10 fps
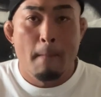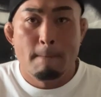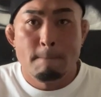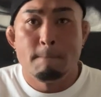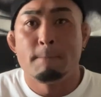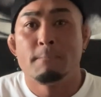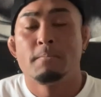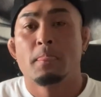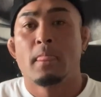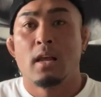うん。
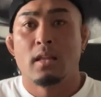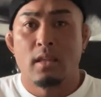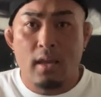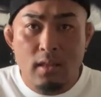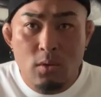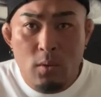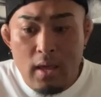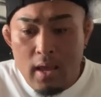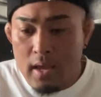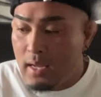で、やっと
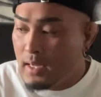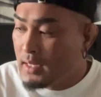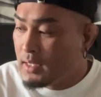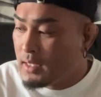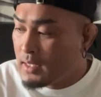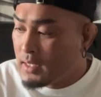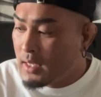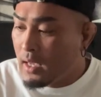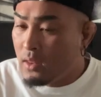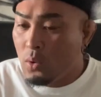ね、
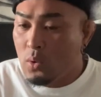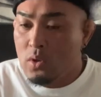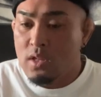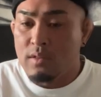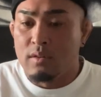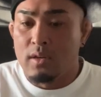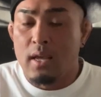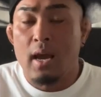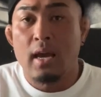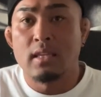ケトーシス
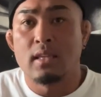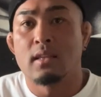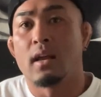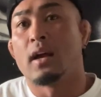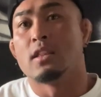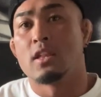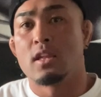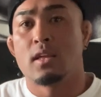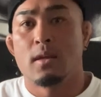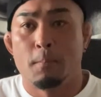に入った感
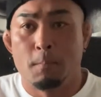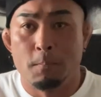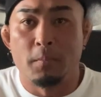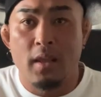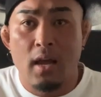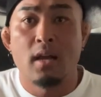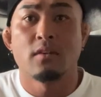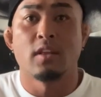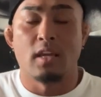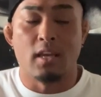じ。うん、感
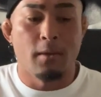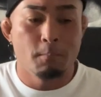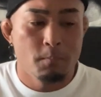覚的に。